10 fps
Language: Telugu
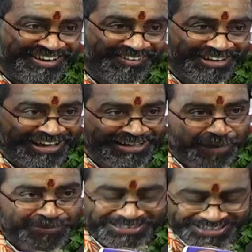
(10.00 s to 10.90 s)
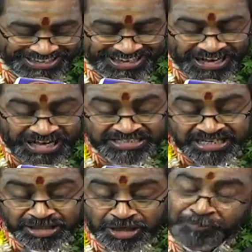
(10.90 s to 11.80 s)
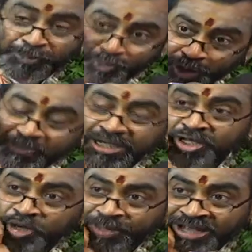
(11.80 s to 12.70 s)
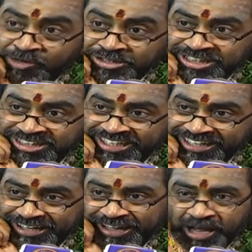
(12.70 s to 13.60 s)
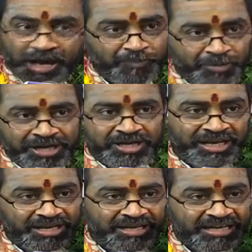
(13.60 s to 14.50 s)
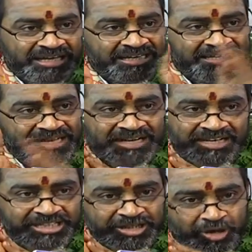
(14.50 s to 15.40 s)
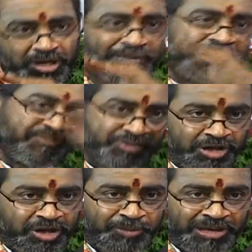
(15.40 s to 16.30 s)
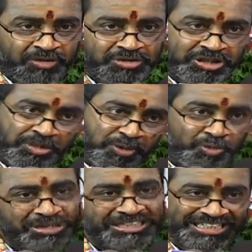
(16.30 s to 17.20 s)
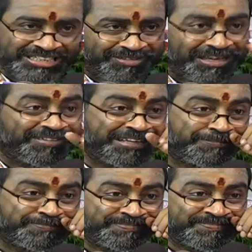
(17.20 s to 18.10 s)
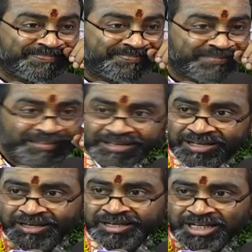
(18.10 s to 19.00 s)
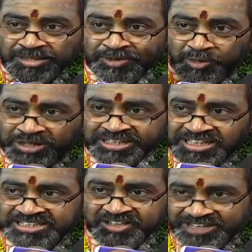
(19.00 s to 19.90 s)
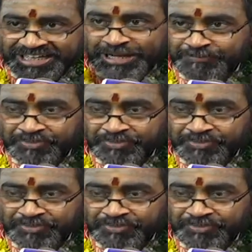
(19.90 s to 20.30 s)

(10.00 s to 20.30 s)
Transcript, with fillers: ఓ రాధాపతి ఆ చేతికి ఇప్పుడు కూడా మళ్ళీ ఎరుపు ఎలా వచ్చింది అప్పుడంటే ఎర్రని చేతులకు మరింత ఎరుపు ఎలా వచ్చిందో మేము ఊహించేసాం ఏమని ఎరణ్య ఎరణ్యకసిపడి గుండె చీల్చేవి గనక